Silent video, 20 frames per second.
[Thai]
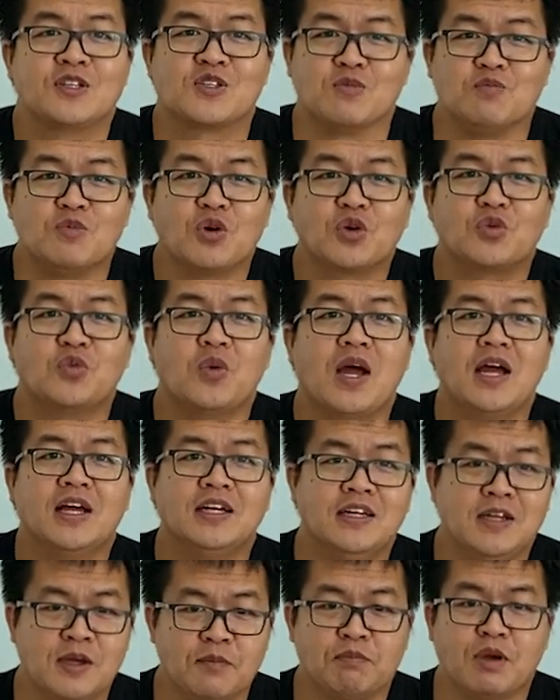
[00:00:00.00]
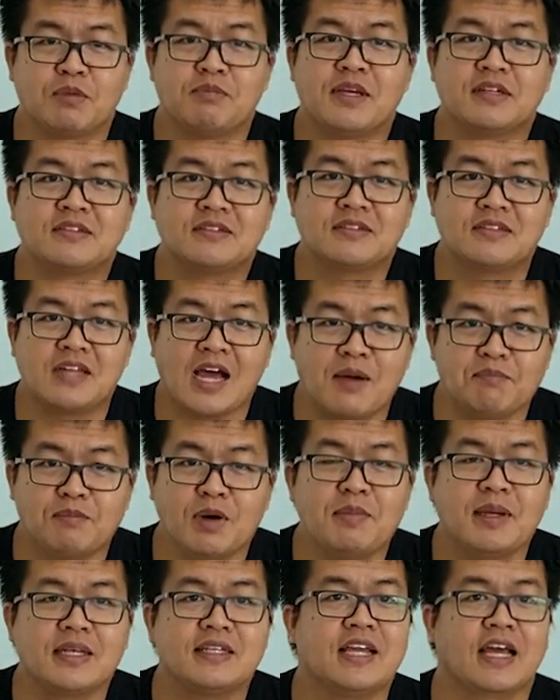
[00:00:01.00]
สมมติว่ามันมีธรรม
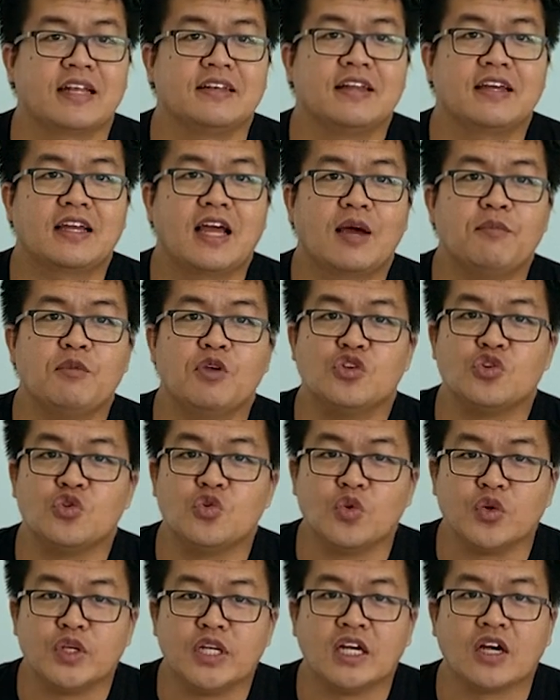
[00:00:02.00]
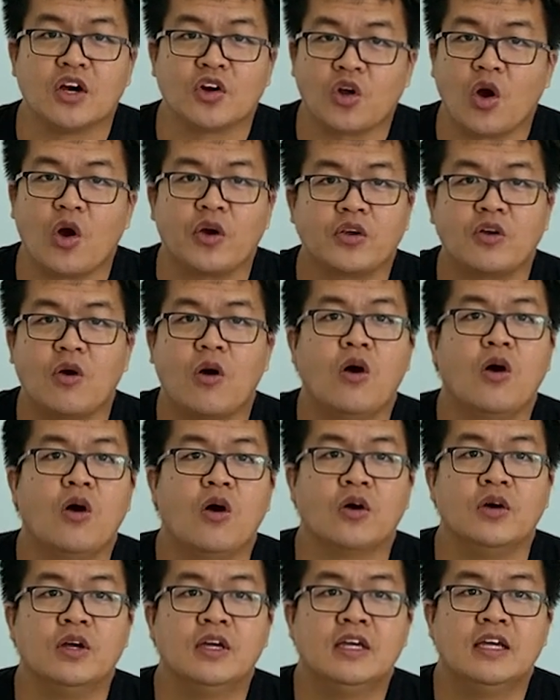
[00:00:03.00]
บัญญัตินะครับอยู่ 100 ข้อ
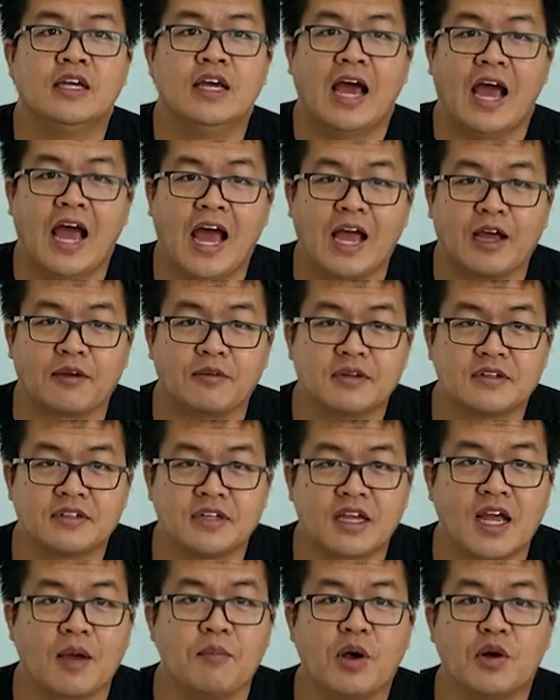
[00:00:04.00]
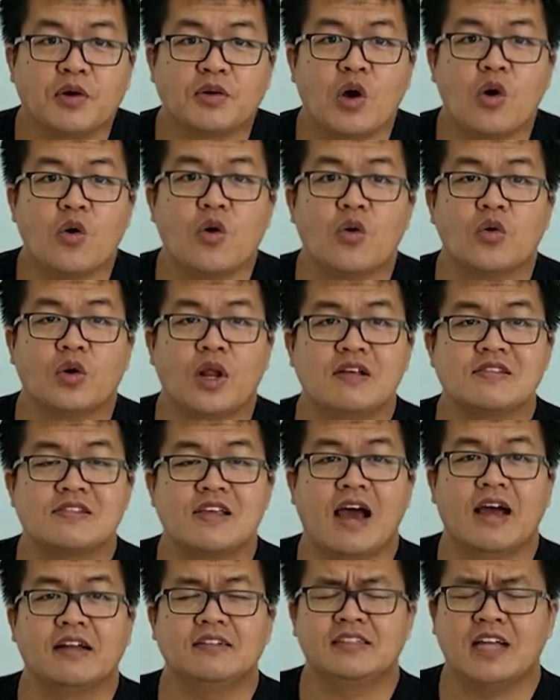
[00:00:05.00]
หากนะครับเรารัก
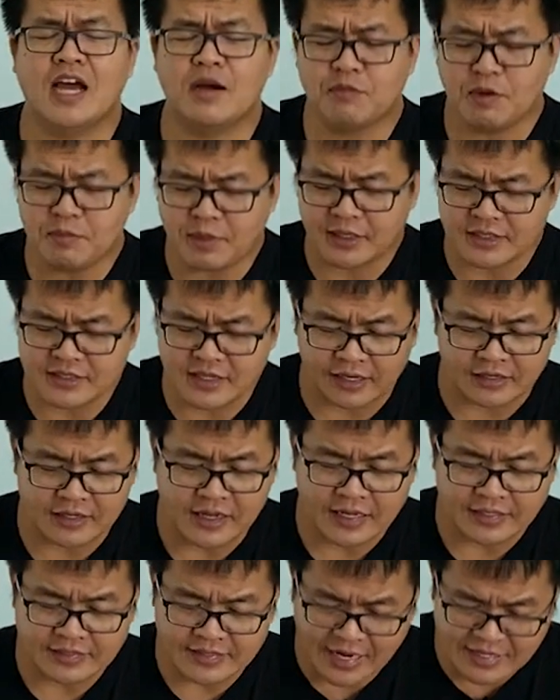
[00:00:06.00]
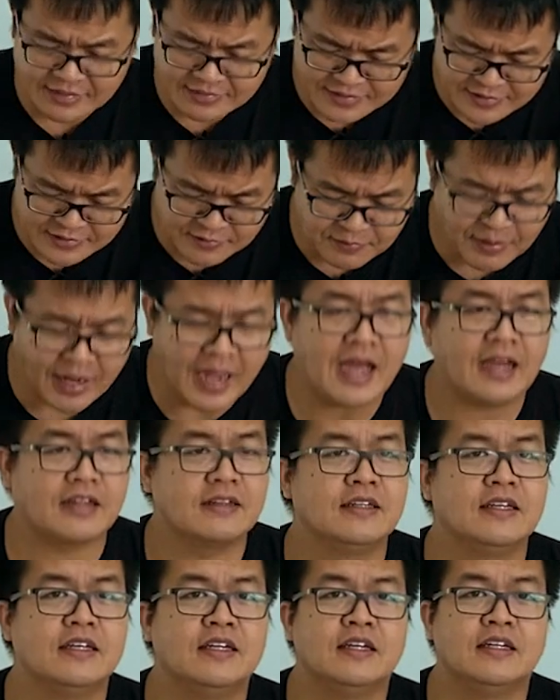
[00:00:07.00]
ษาธรรมบัญญัติได้ดีมาก
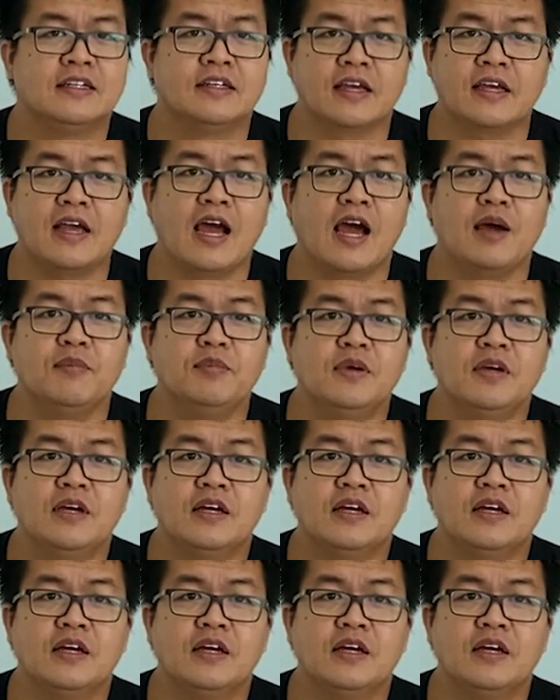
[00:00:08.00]
นะครับ